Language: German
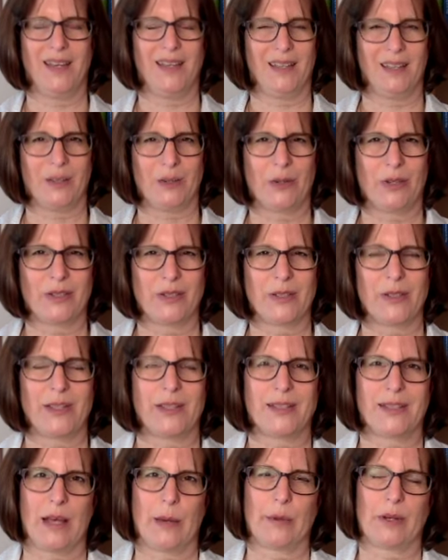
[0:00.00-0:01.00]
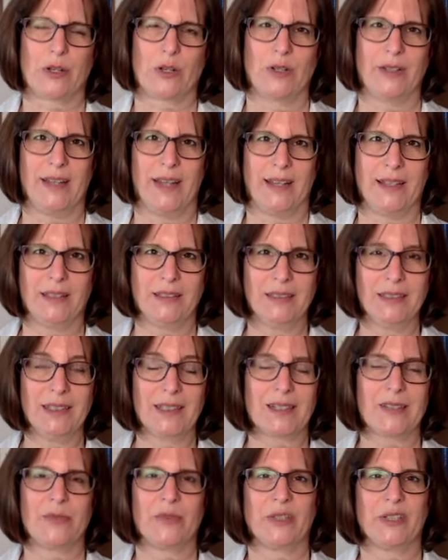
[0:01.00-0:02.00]
Ihr könnt es euch jetzt aber schon denken,
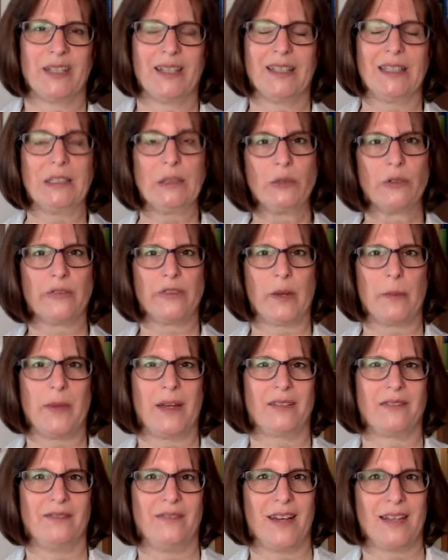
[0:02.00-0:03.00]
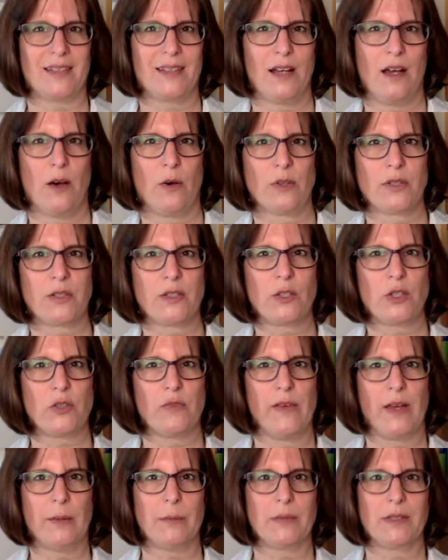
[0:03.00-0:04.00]
es wird ja nicht nur vermehrt Wasser
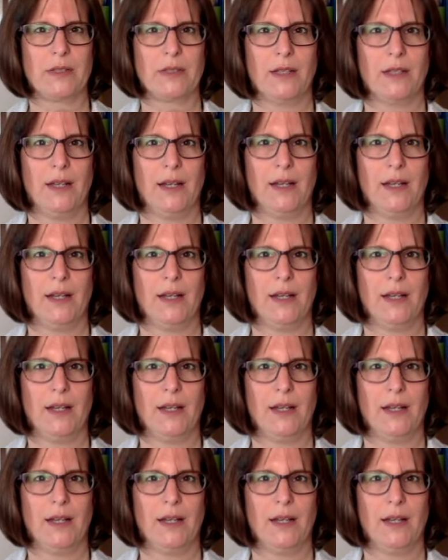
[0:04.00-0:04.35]
ausgeschwemmt,